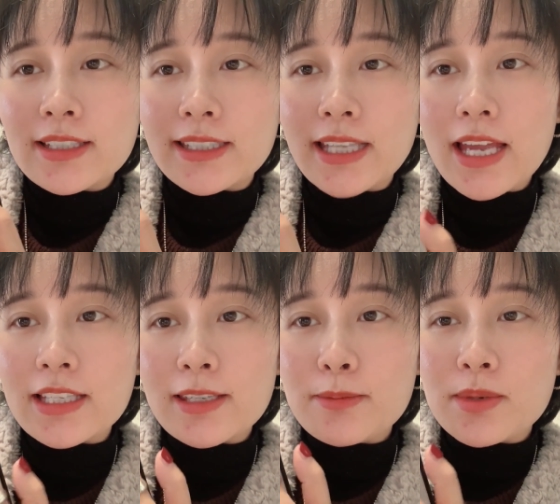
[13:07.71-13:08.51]
在
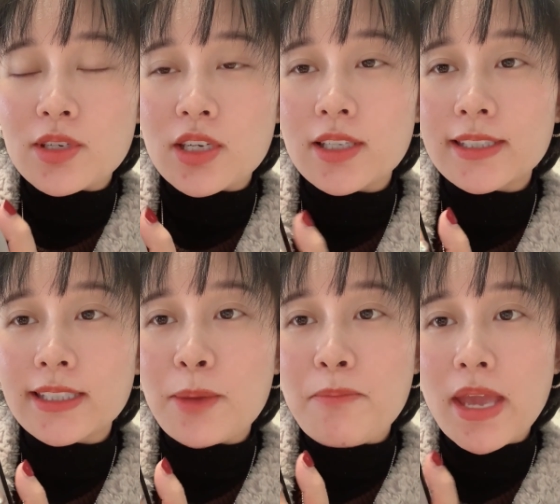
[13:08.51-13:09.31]
基本上，
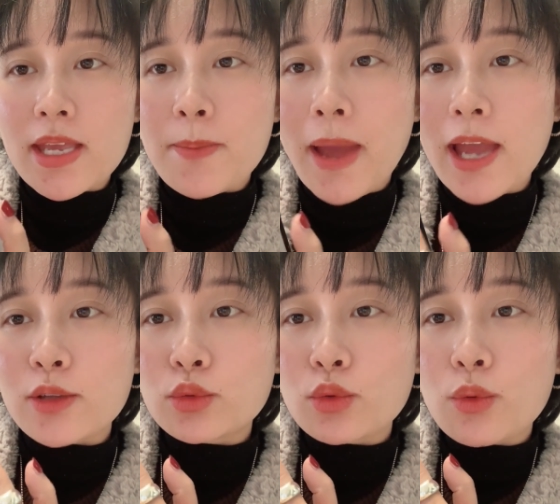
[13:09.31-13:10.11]
在每一排
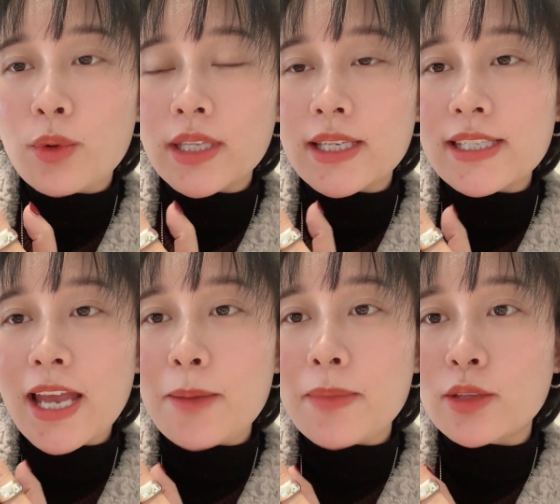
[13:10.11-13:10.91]
座位的
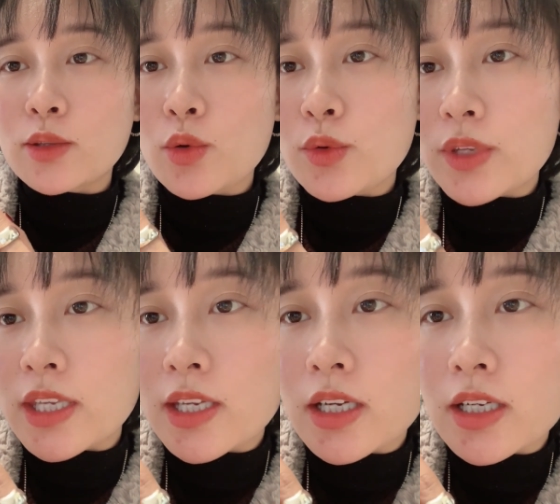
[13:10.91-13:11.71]
下面都有一
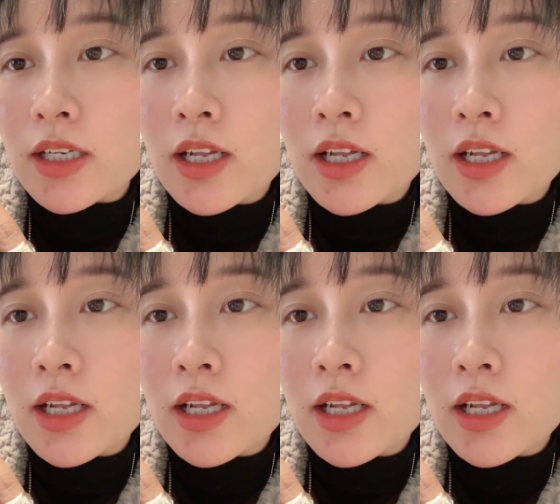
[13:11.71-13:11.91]
个